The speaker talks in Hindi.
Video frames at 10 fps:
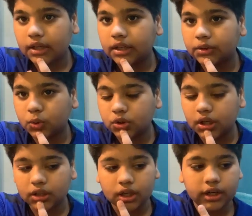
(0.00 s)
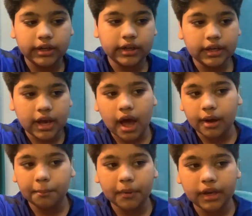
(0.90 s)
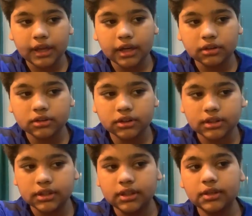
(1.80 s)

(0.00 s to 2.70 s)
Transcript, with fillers: का सोच आता करने के लिए आग मैंने एक जैसे